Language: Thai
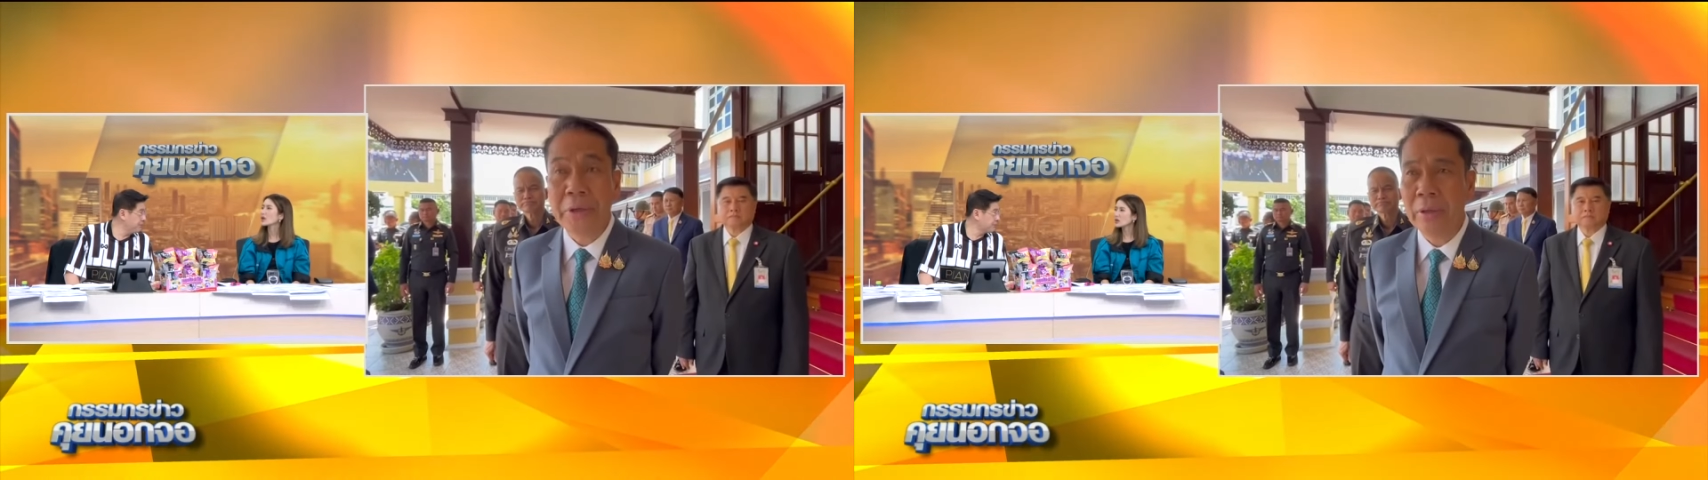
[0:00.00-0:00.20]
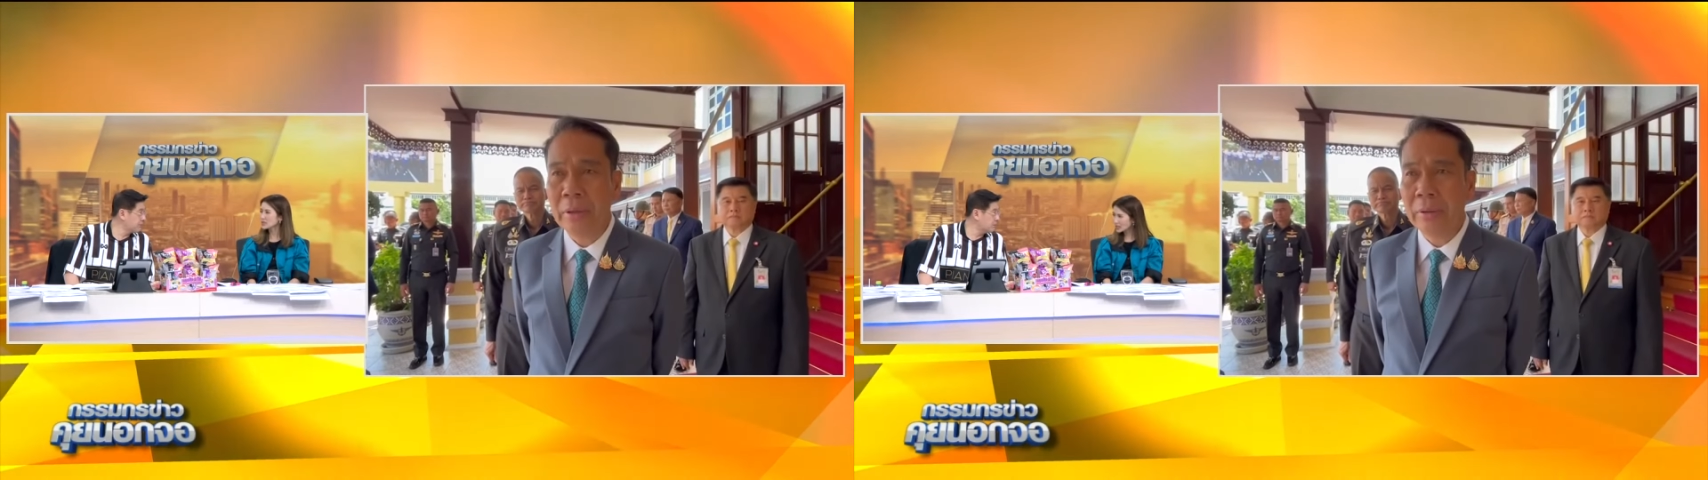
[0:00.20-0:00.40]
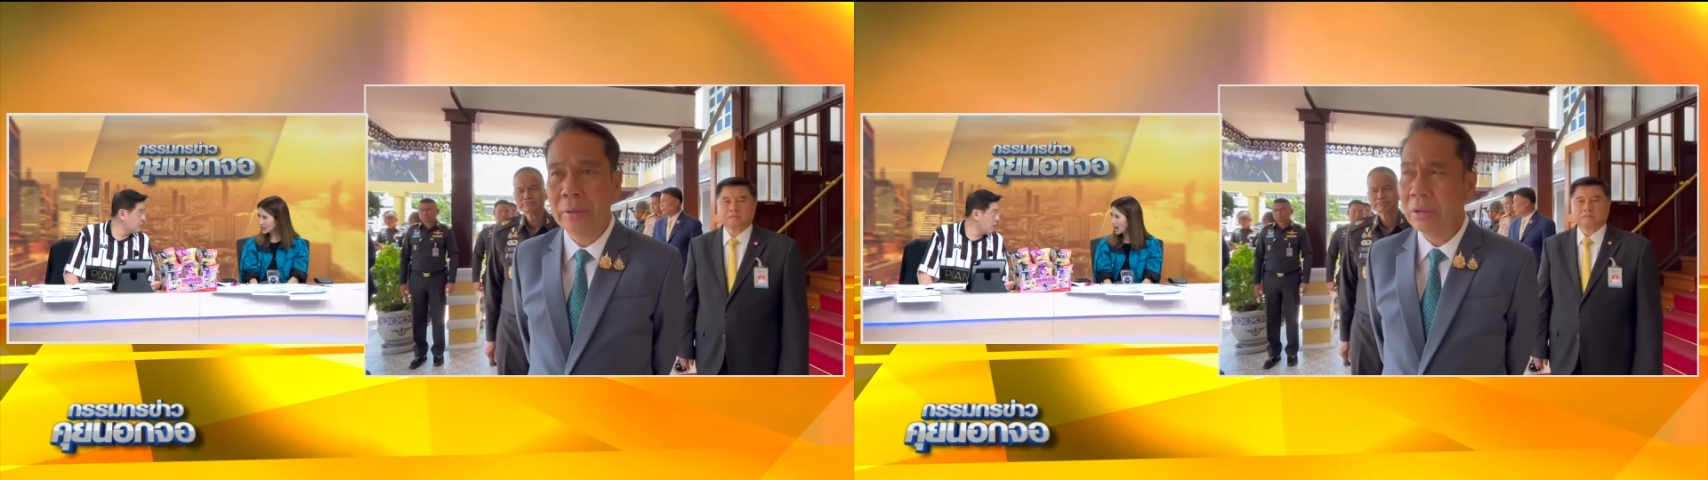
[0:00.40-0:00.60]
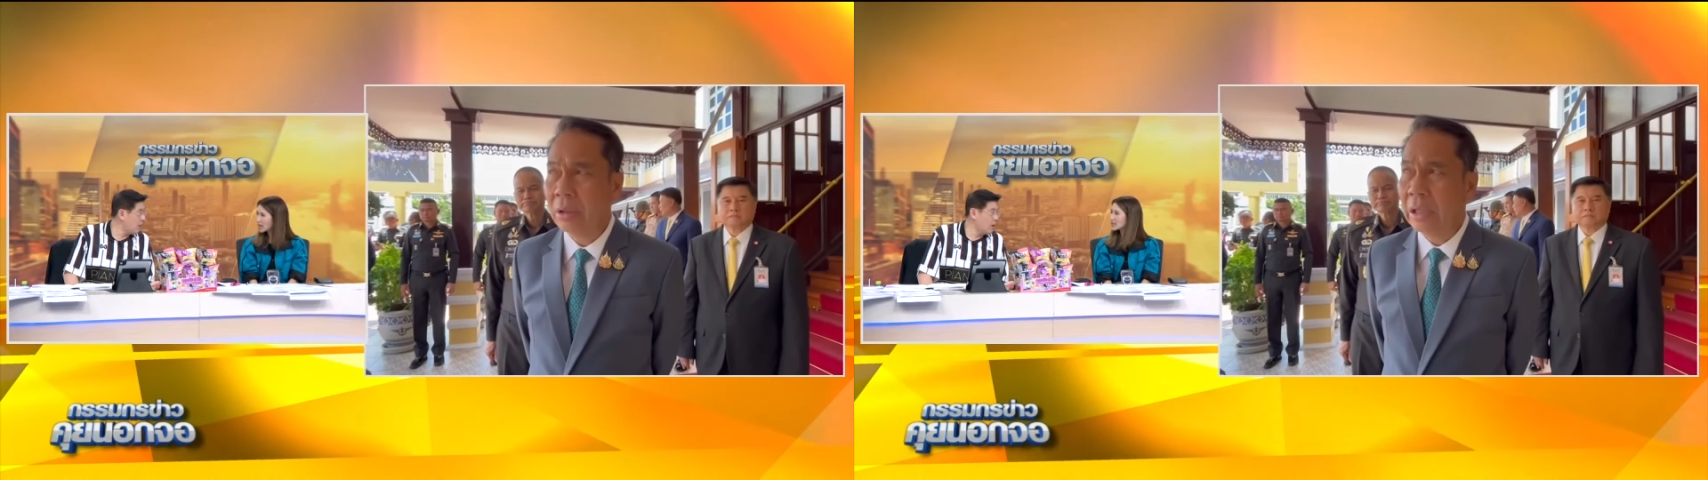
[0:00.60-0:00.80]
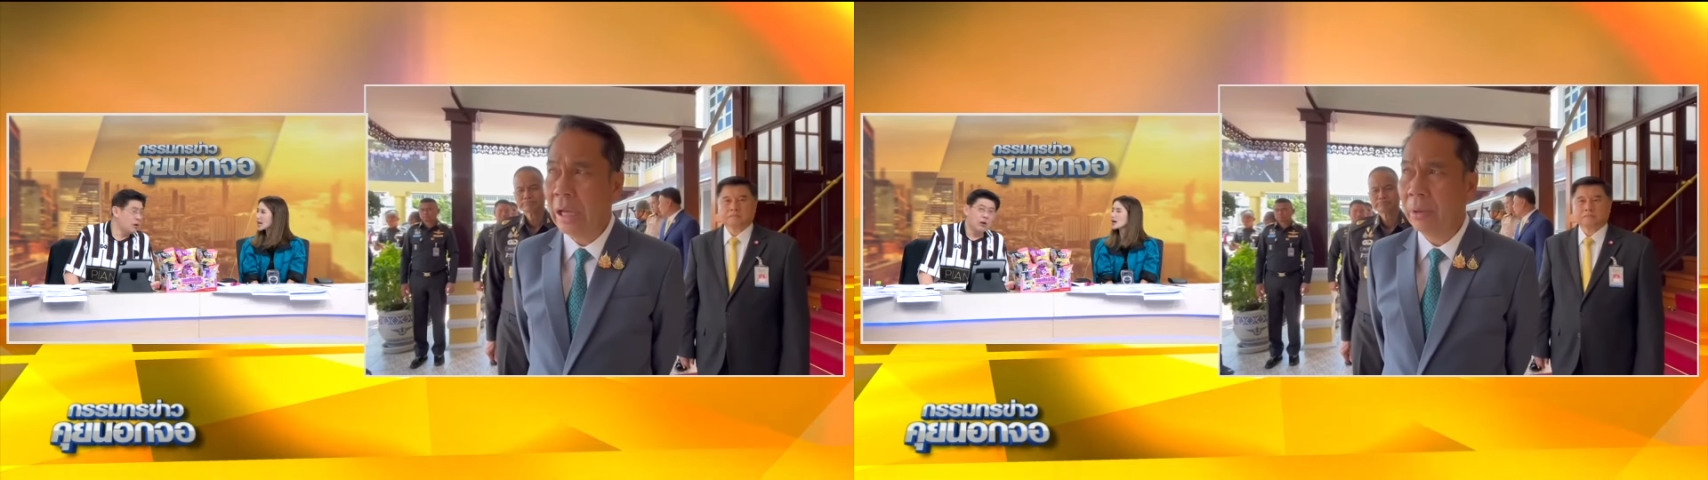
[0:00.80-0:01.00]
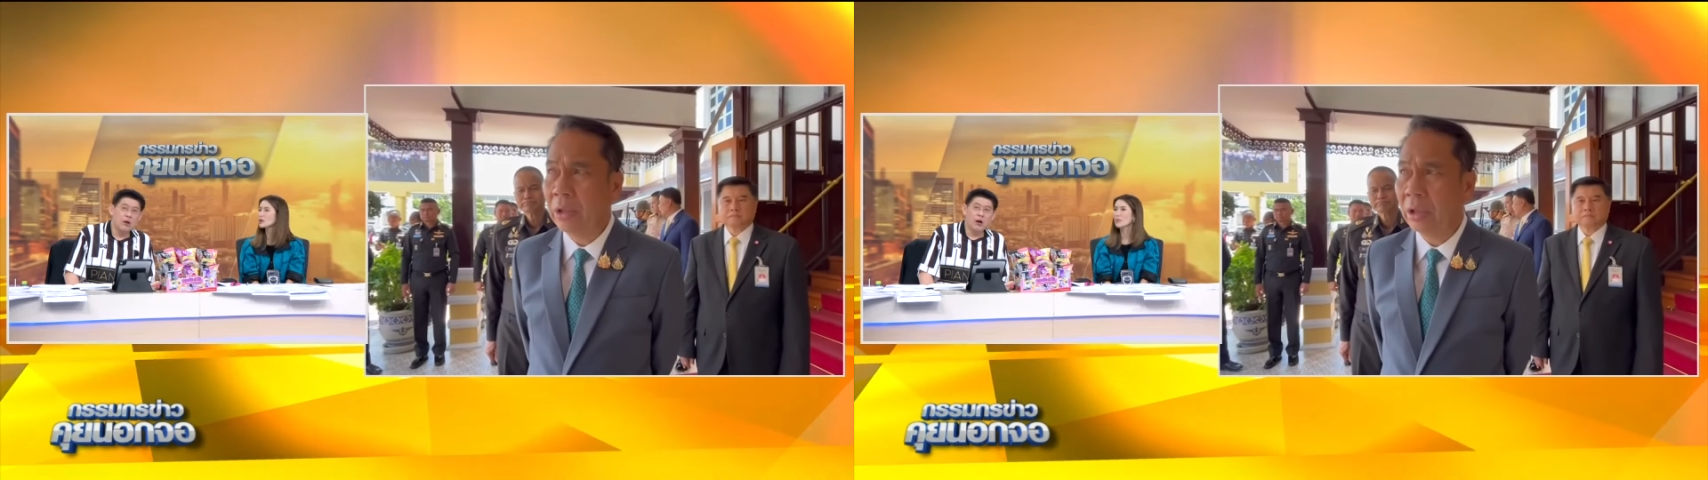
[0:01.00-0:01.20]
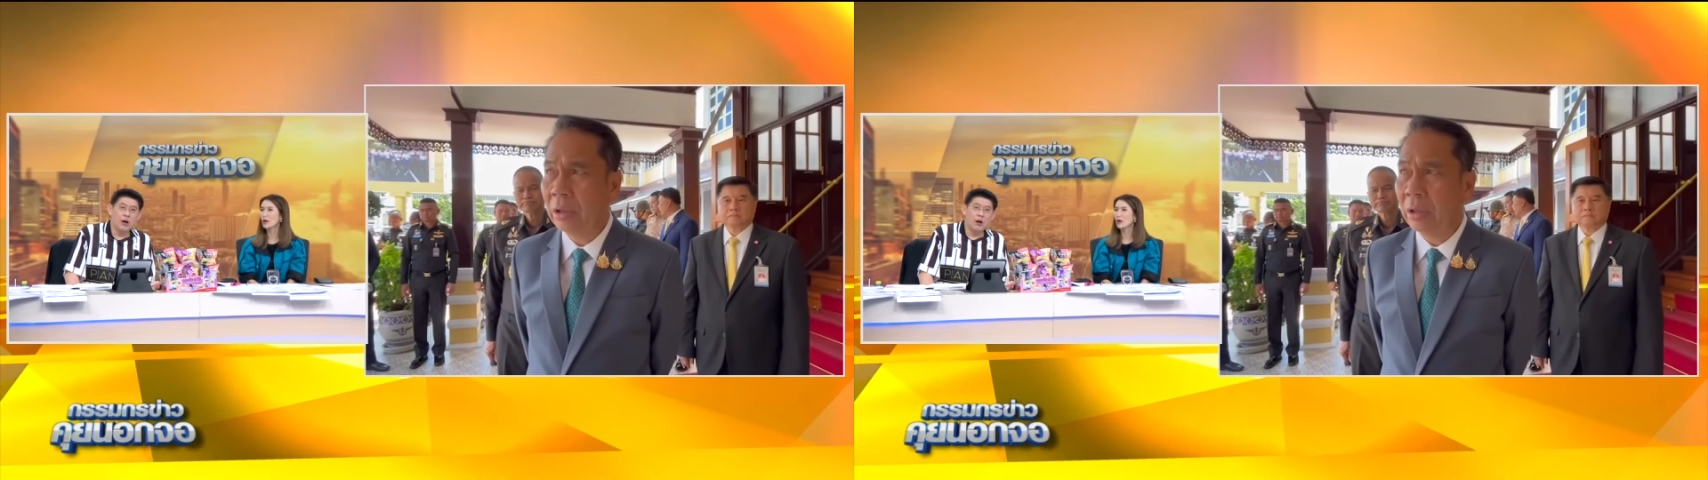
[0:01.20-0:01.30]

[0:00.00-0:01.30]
ก็เช่นกันค่ะคุณหมอ